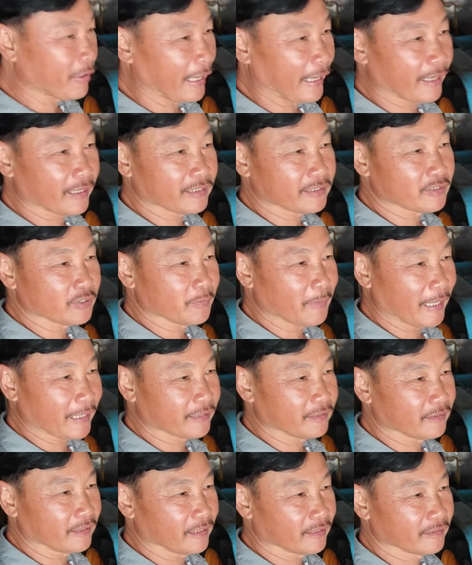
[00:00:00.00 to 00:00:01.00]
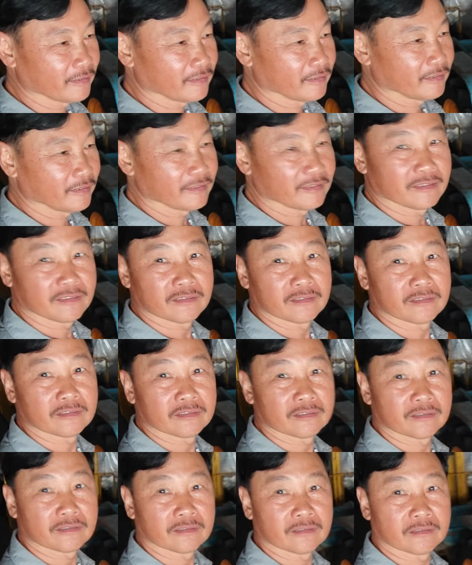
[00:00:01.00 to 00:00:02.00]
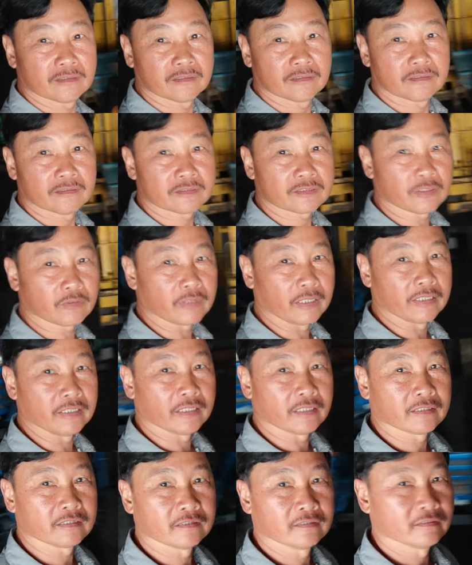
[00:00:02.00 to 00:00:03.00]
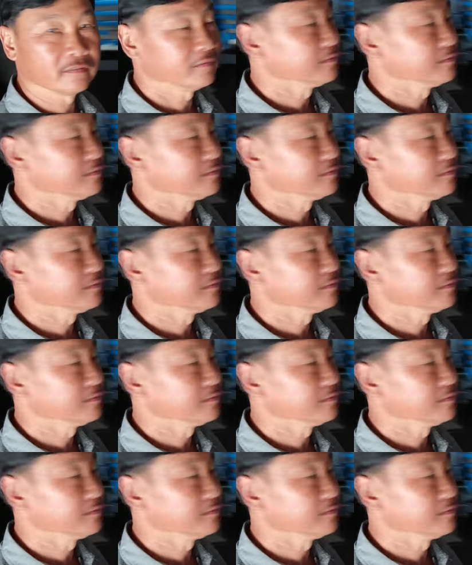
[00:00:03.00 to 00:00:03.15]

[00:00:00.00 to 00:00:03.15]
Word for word: cốc ghẻ này chưa bán được à chưa cốc ghẻ sáu kỳ vậy